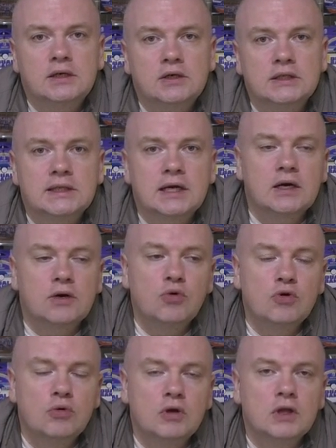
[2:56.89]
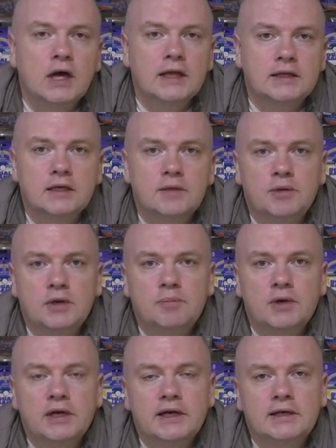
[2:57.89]
с такой укладкой
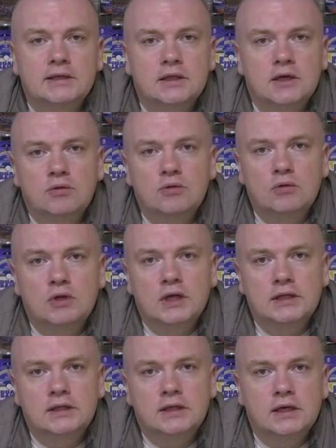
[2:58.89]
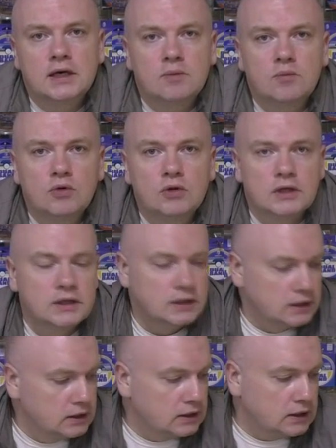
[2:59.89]
припрега, с такой укладкой карбона,
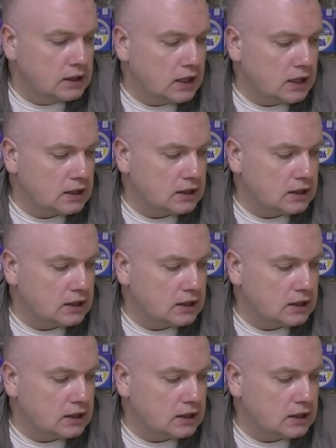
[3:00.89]
как